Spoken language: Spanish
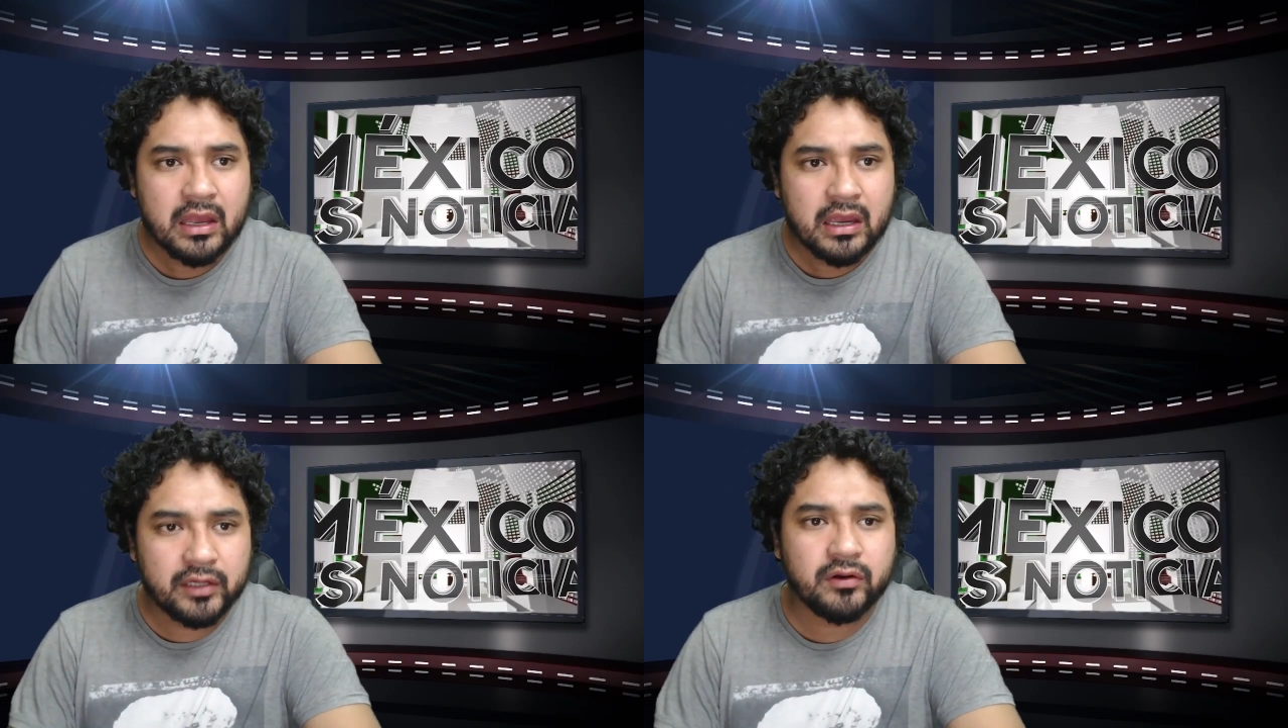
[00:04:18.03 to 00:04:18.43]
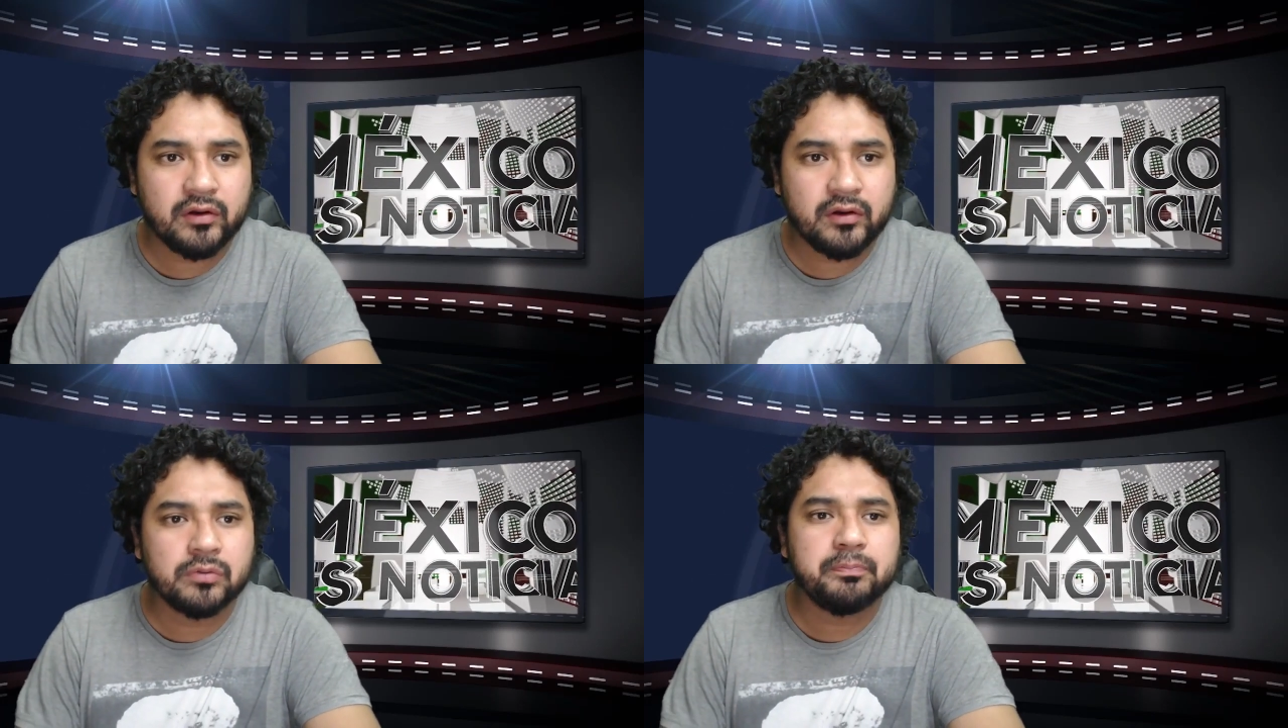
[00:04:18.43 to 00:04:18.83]
creo que
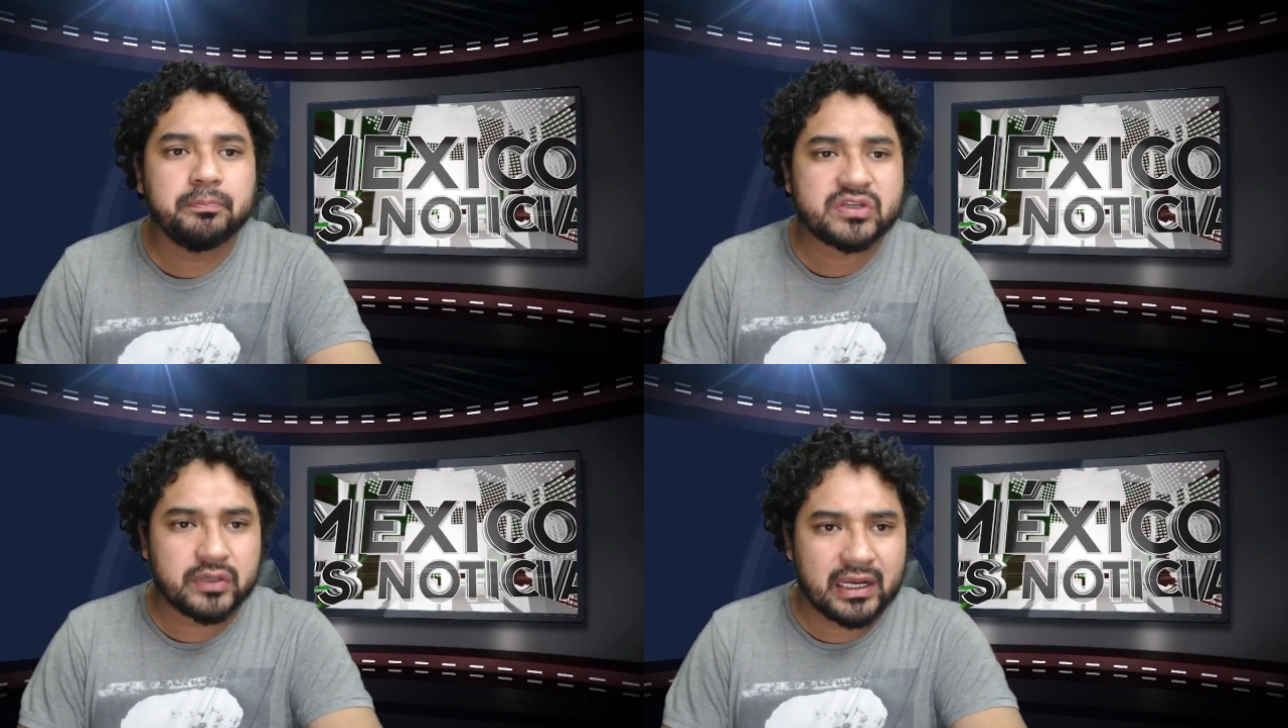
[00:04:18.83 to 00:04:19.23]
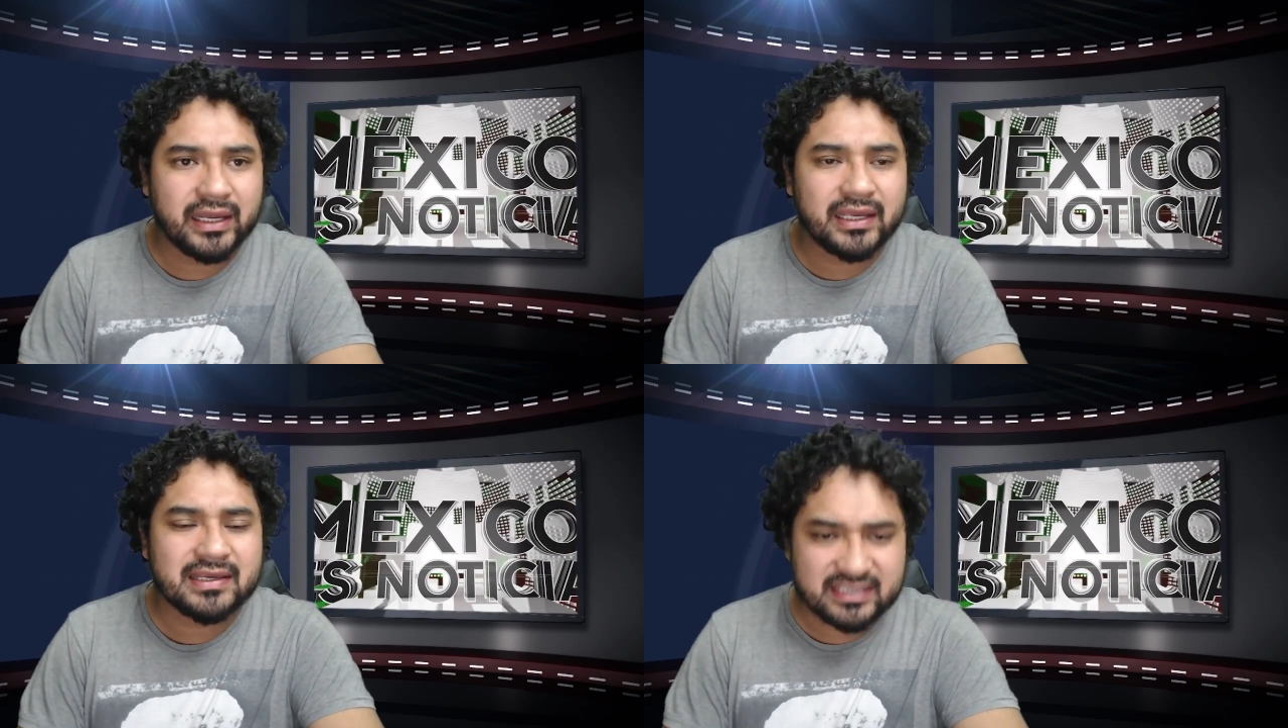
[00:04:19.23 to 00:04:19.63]
es un
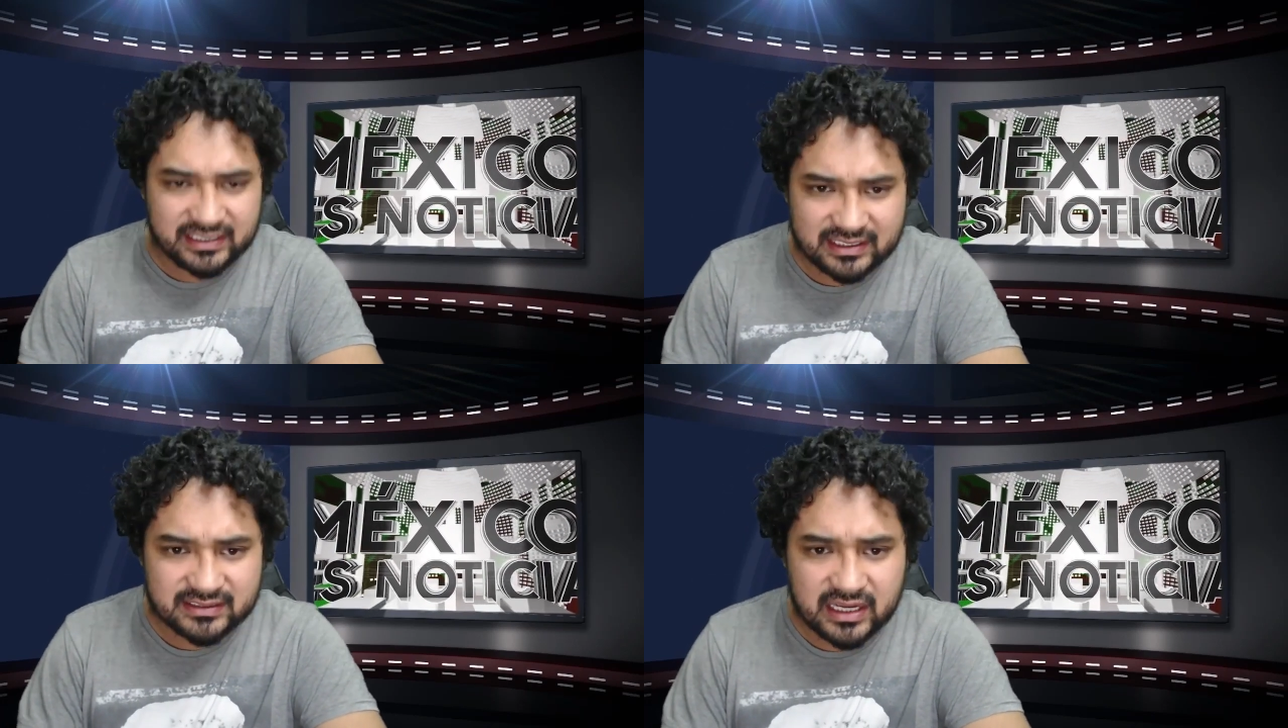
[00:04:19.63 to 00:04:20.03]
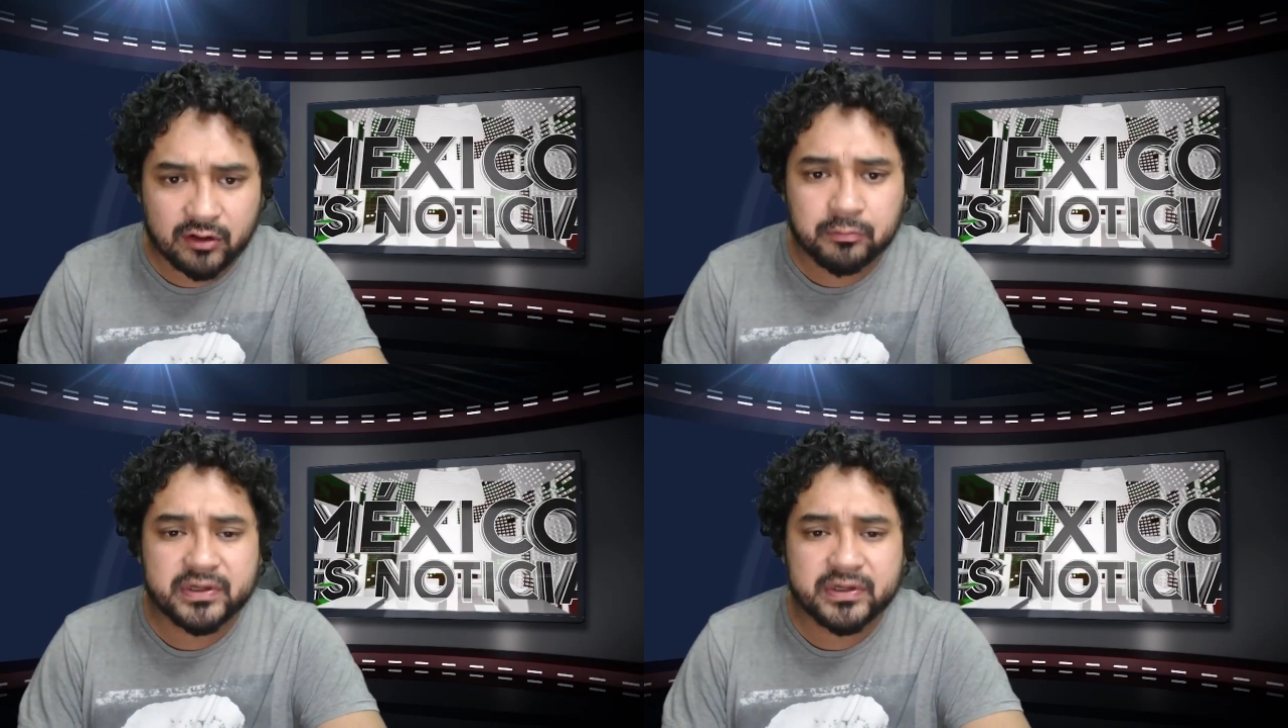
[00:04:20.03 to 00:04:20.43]
personaje que sí destaca,
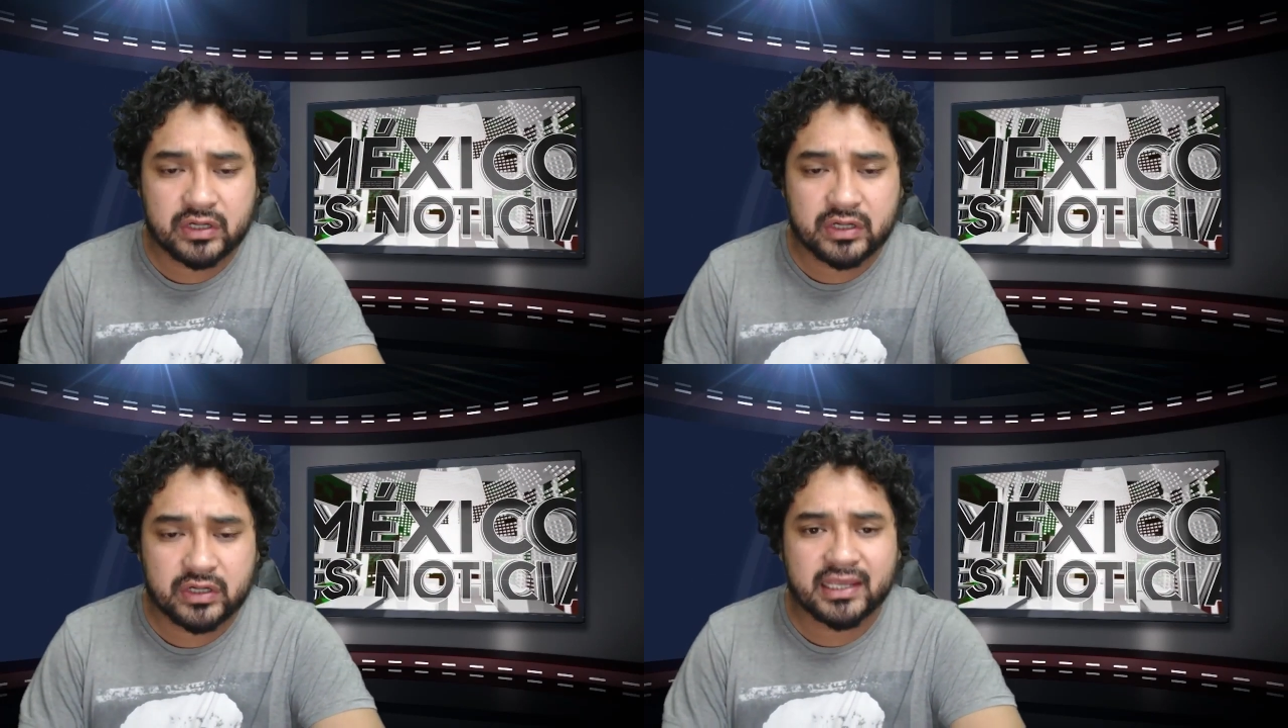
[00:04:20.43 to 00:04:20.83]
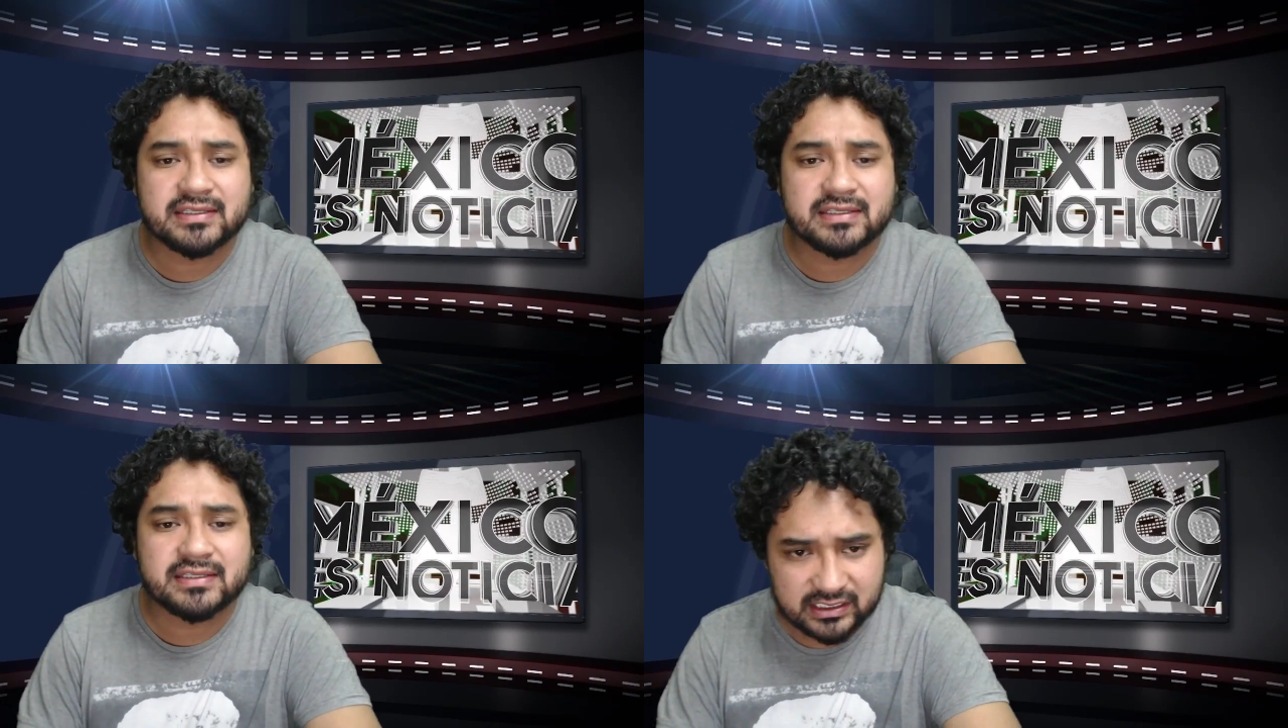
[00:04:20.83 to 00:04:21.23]
un personaje que
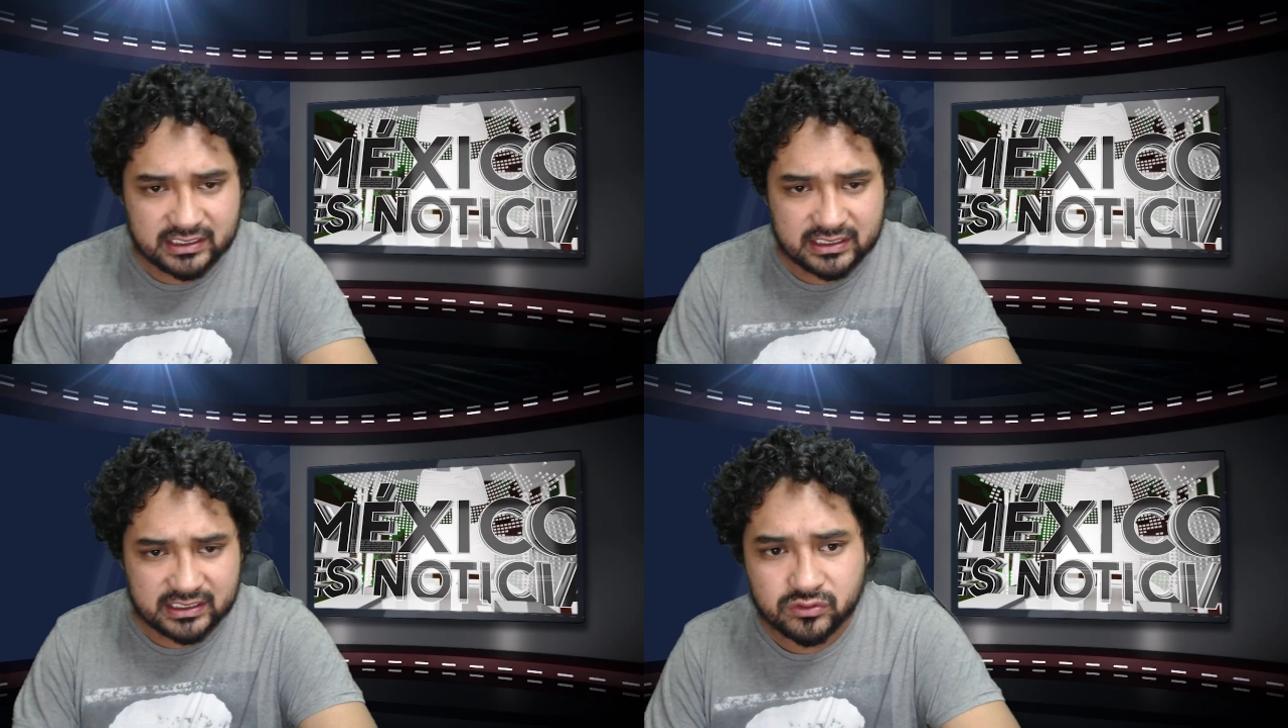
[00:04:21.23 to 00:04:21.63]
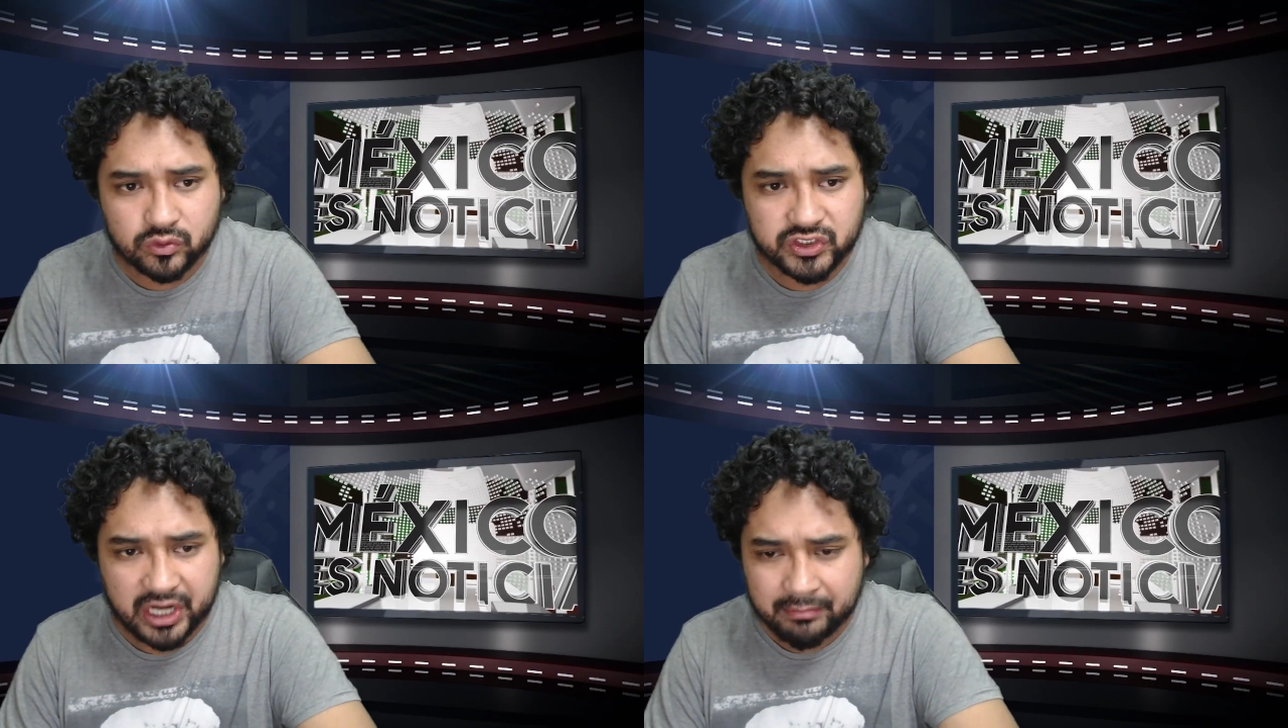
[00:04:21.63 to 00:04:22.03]
sí hace bien su
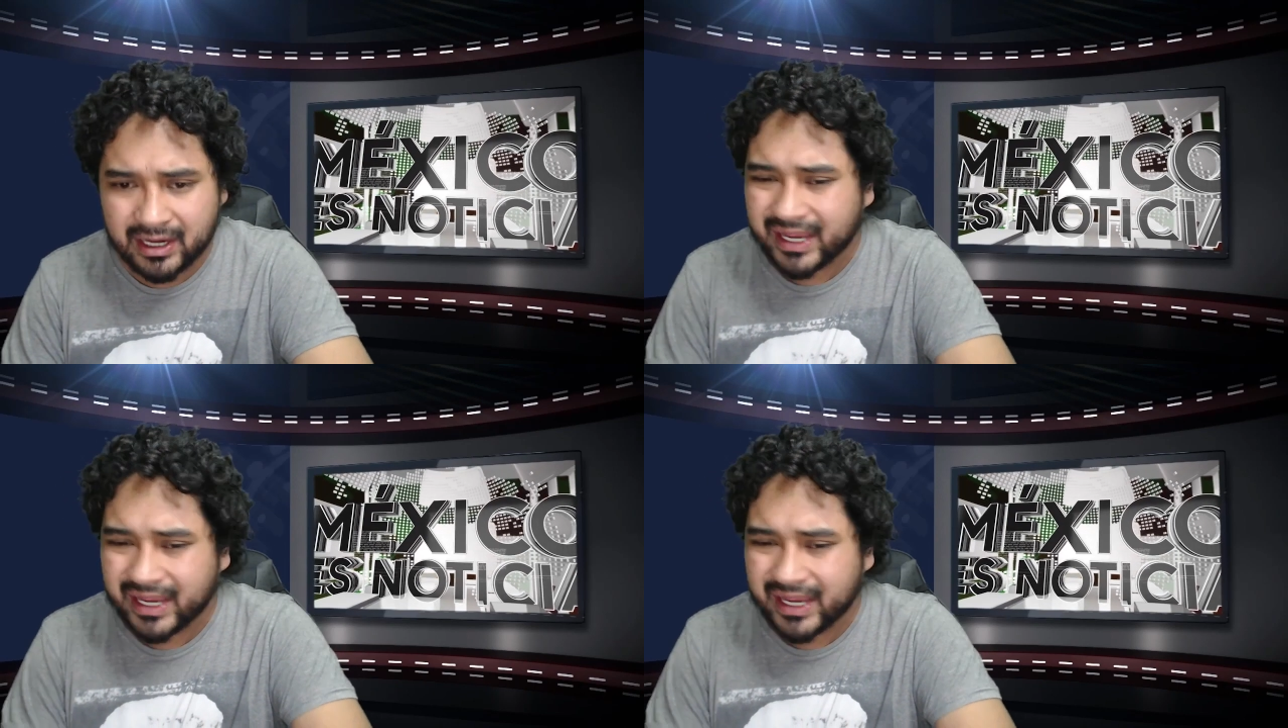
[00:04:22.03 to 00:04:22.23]
chamba,